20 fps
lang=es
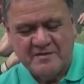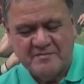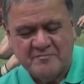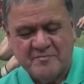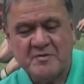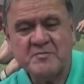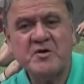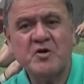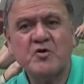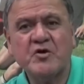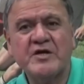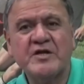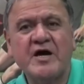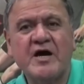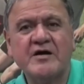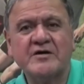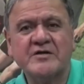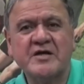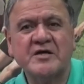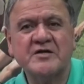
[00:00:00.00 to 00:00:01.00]
Primero que nada
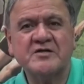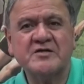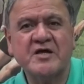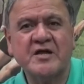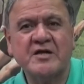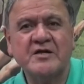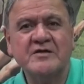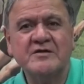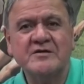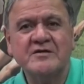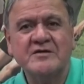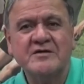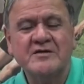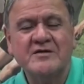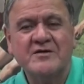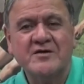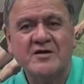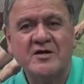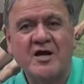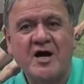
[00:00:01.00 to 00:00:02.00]
agradecer
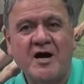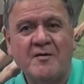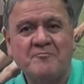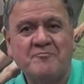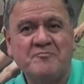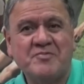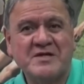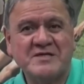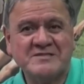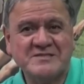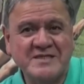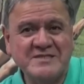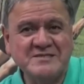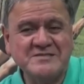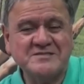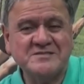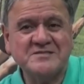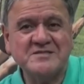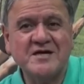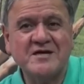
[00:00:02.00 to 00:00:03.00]
la
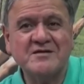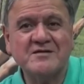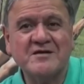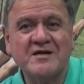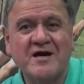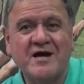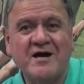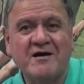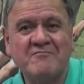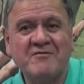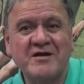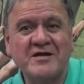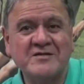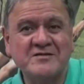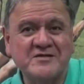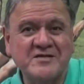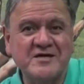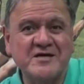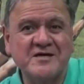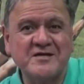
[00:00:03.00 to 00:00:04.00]
presencia y la
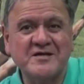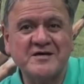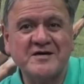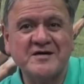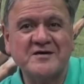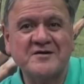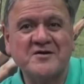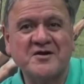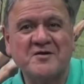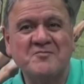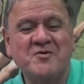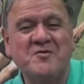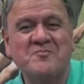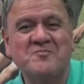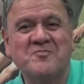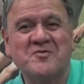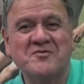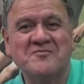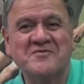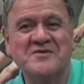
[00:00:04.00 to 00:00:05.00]
valentía de Ramón
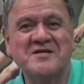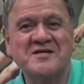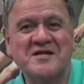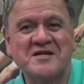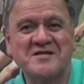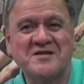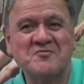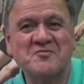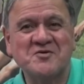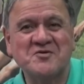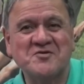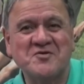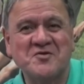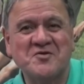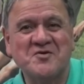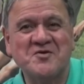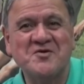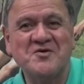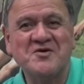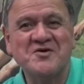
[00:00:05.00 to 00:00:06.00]
por venir hasta,
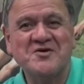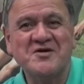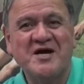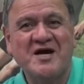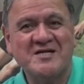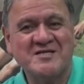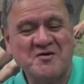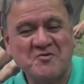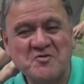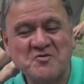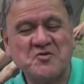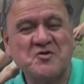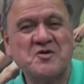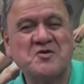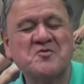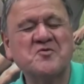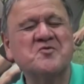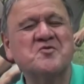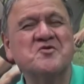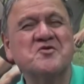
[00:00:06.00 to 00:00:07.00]
nuestro, hasta nuestros
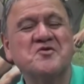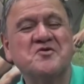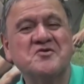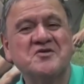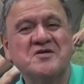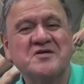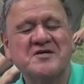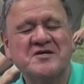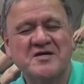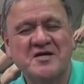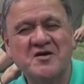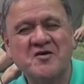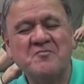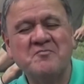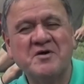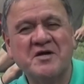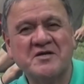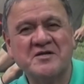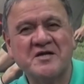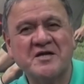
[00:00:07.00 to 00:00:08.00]
estudios y
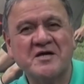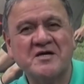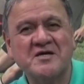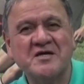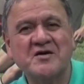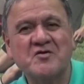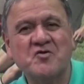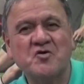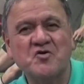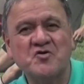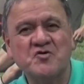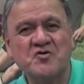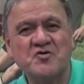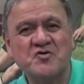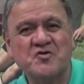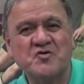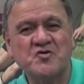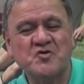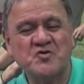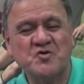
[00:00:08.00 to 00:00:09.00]
conversar aquí con,
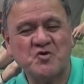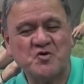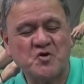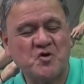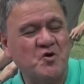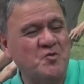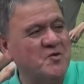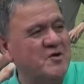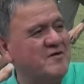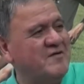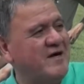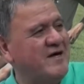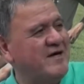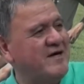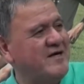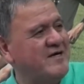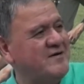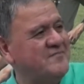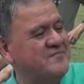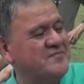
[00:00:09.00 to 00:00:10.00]
nosotros. ¿Cómo le
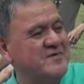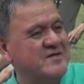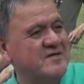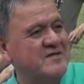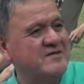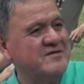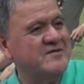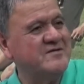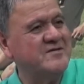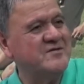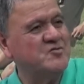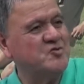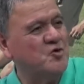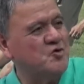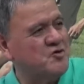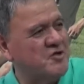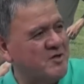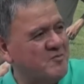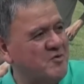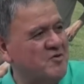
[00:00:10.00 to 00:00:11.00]
va, eh,
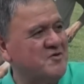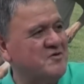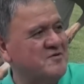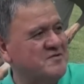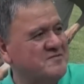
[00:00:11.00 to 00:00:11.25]
don Ramón?